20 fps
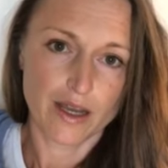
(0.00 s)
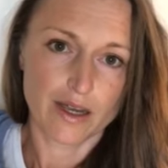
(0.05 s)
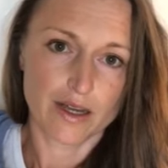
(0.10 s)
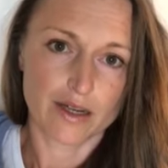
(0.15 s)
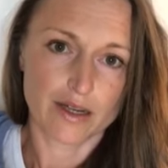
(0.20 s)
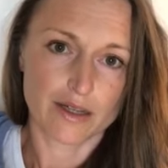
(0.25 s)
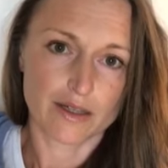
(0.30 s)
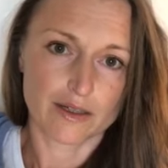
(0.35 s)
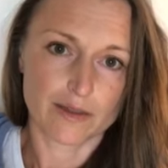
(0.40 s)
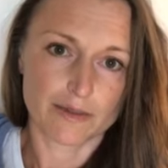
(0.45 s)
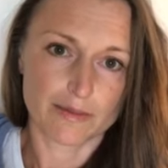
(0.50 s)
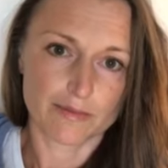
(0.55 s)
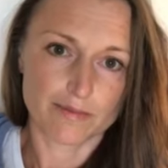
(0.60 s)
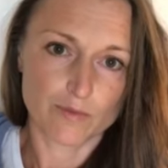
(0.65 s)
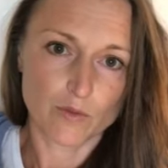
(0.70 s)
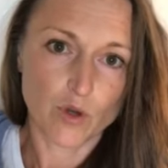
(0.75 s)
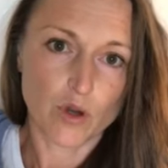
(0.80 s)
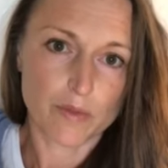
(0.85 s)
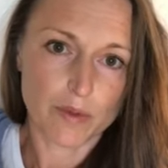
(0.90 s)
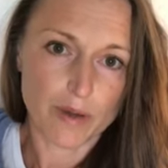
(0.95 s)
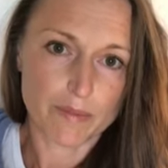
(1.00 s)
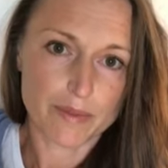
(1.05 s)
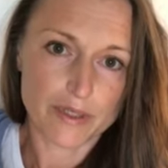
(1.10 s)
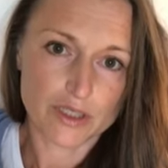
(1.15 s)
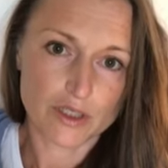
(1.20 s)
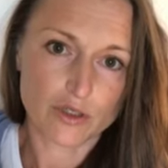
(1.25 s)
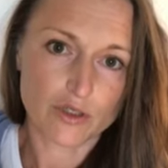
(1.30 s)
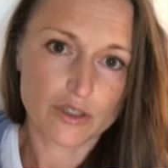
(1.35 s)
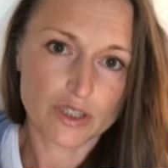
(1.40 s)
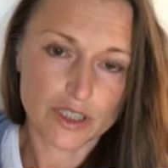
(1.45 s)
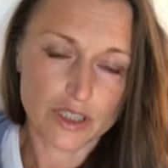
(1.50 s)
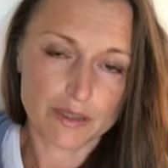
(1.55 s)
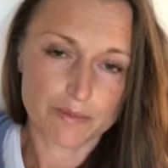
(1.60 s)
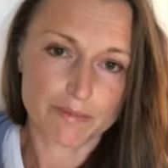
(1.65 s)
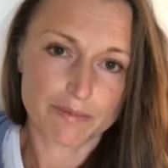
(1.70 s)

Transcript: э, ну, определенные